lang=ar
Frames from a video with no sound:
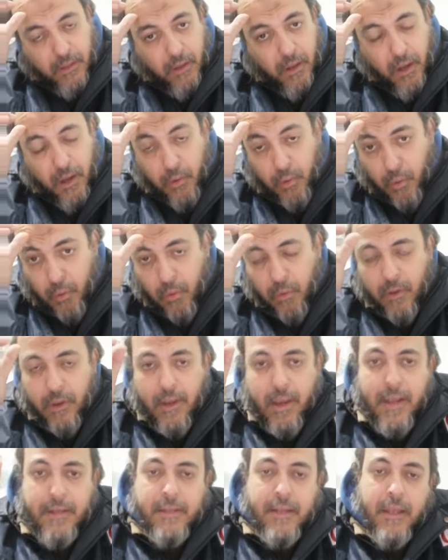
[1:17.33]
قالوا
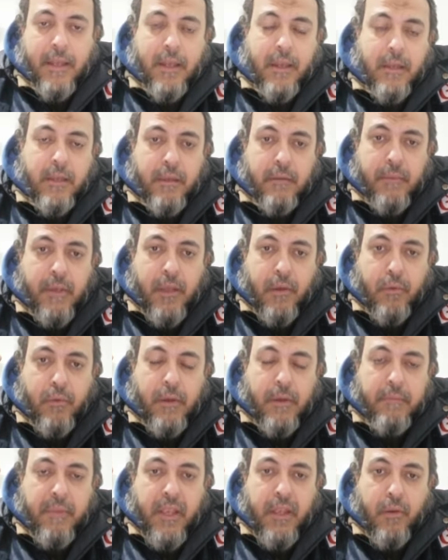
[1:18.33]
أن
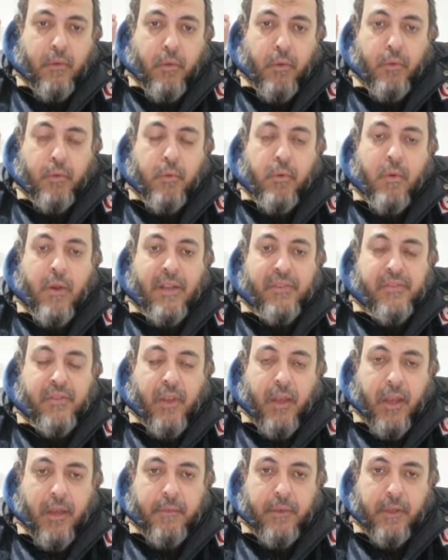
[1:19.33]
ما يقوله
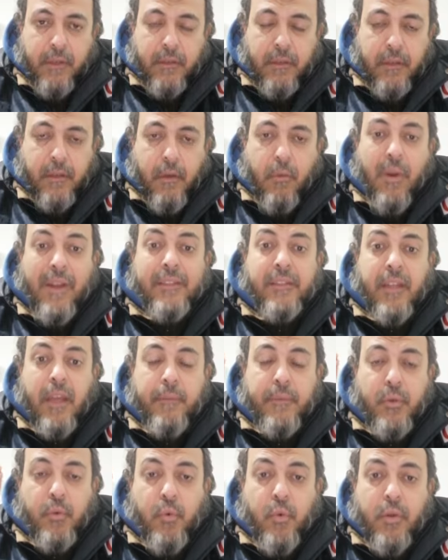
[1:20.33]
الصحابة
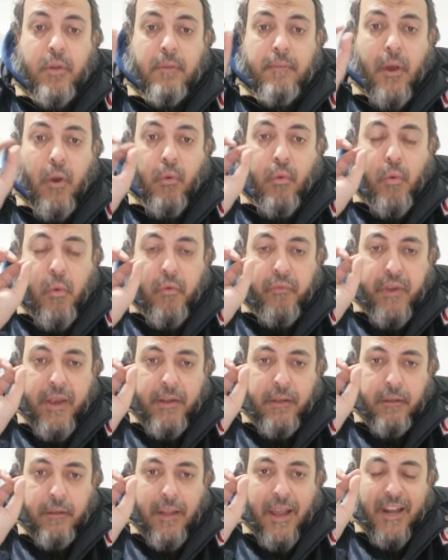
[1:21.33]
والتابعون
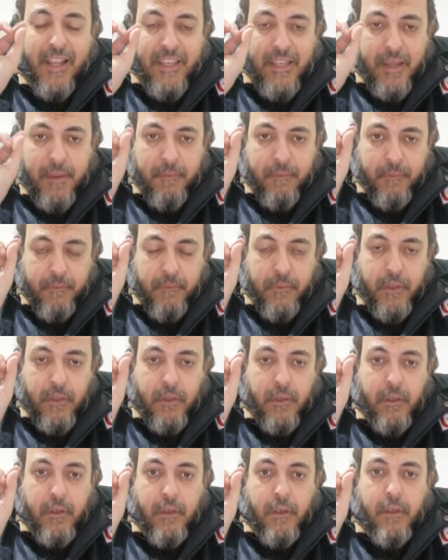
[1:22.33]
موقوفا عليهم
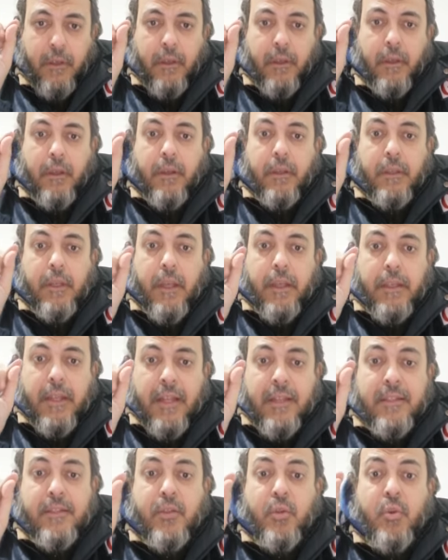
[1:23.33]

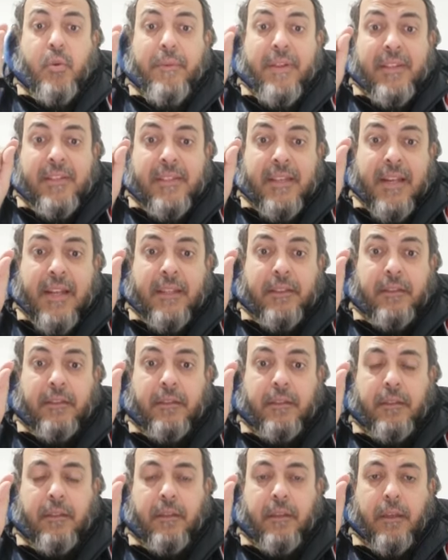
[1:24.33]
ينزل منزلة
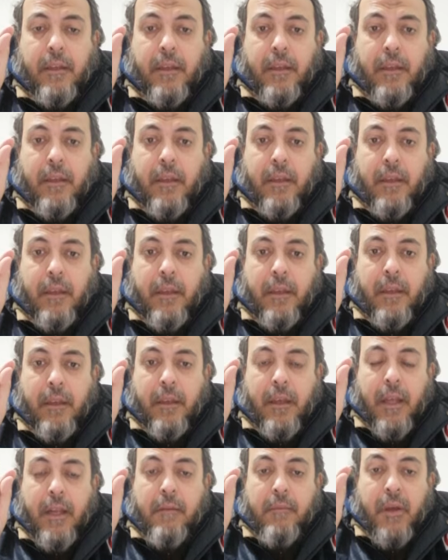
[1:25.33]
آه،
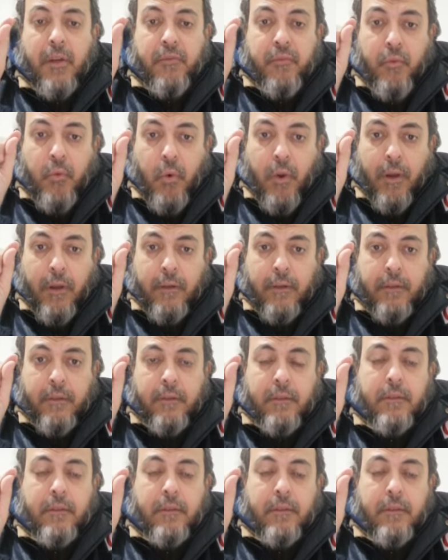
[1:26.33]
المرفوع